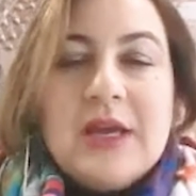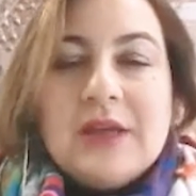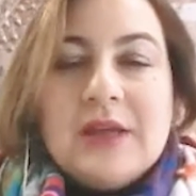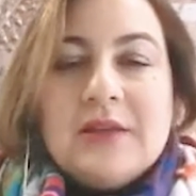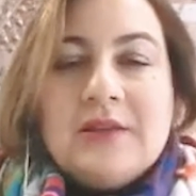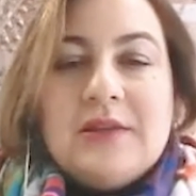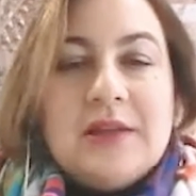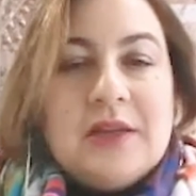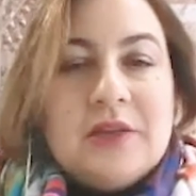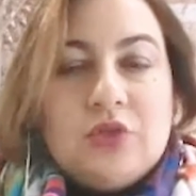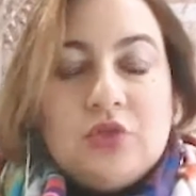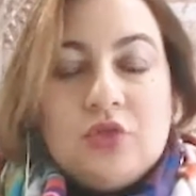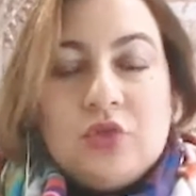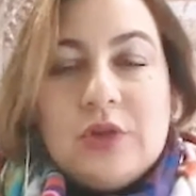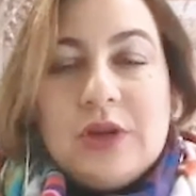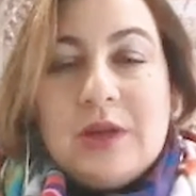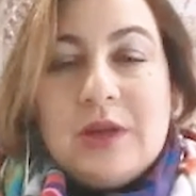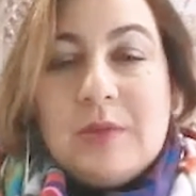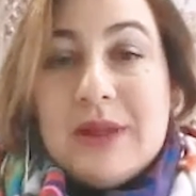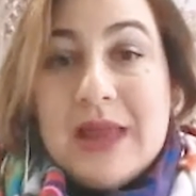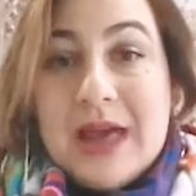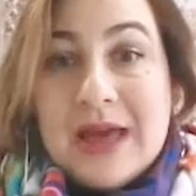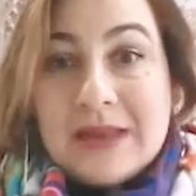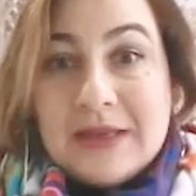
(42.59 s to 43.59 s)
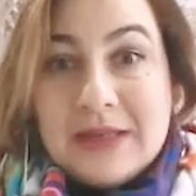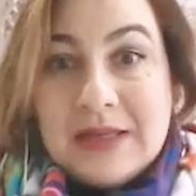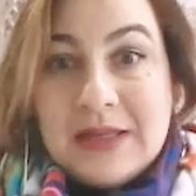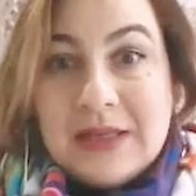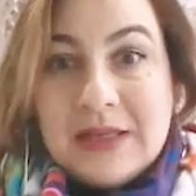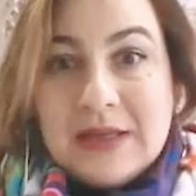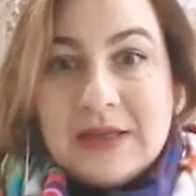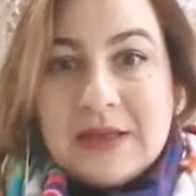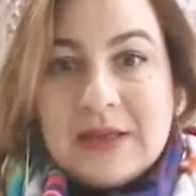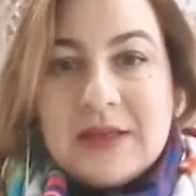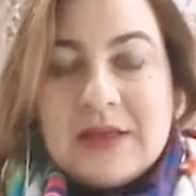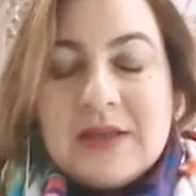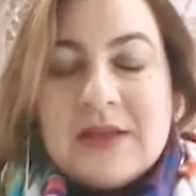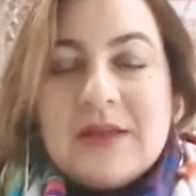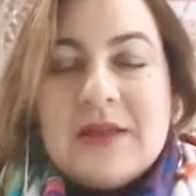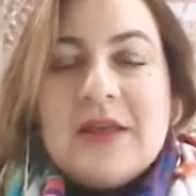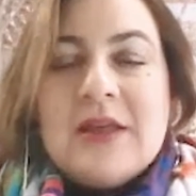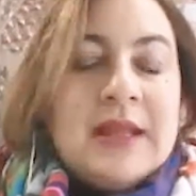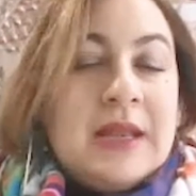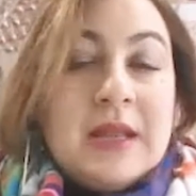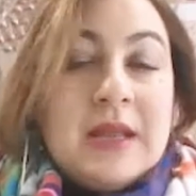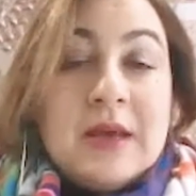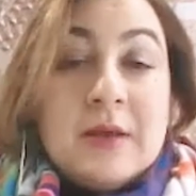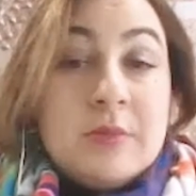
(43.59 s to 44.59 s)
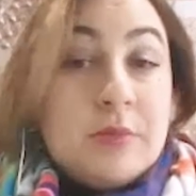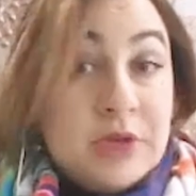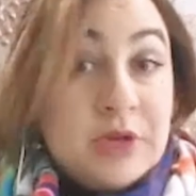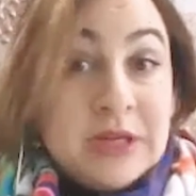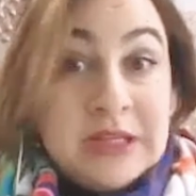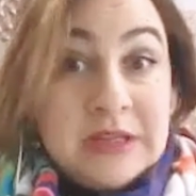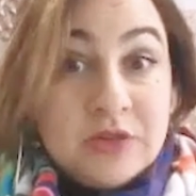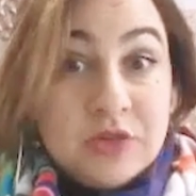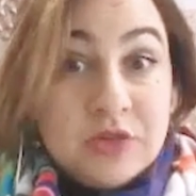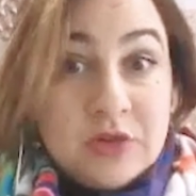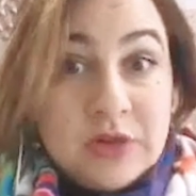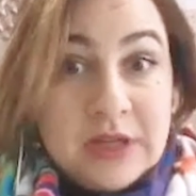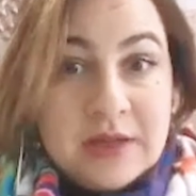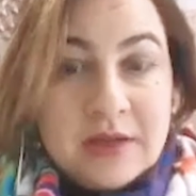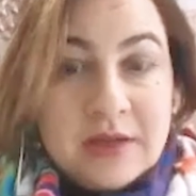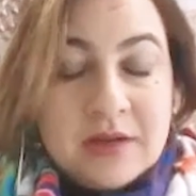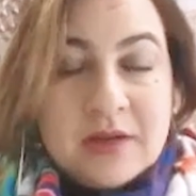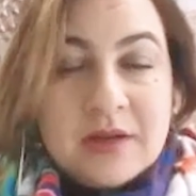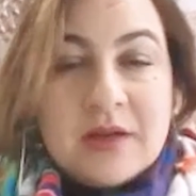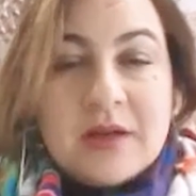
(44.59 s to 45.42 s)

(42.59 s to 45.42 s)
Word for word: direttore planning, del monitoring,